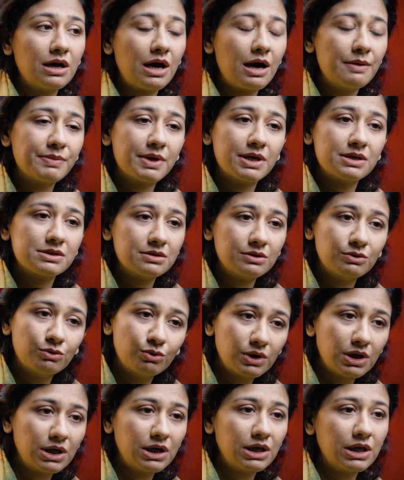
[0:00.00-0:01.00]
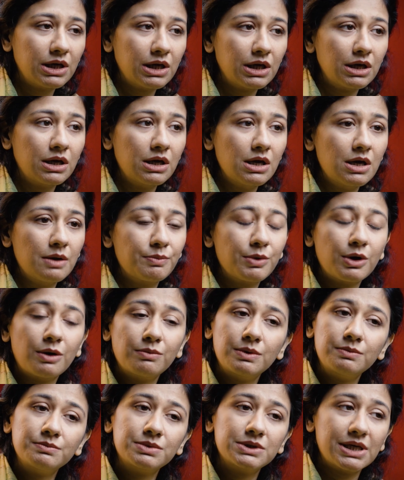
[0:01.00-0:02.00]
काम कैसे होना है
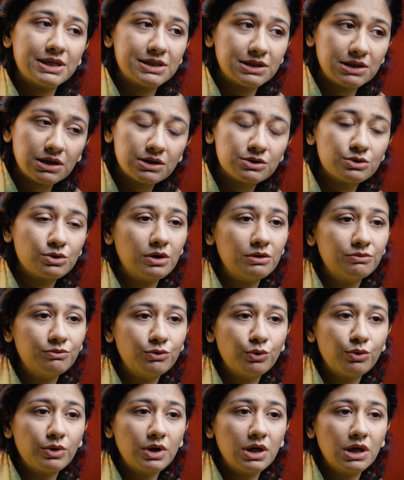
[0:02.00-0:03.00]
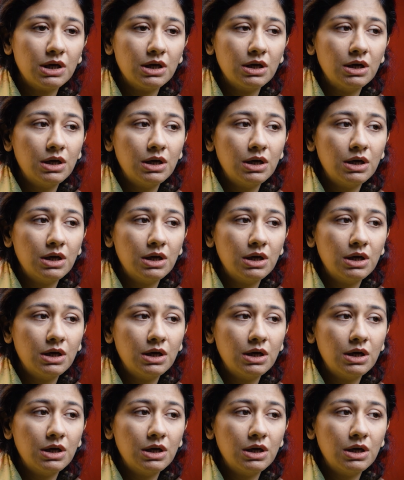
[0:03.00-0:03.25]
प्रॉब्लम्स कैसे सॉल्व होंगी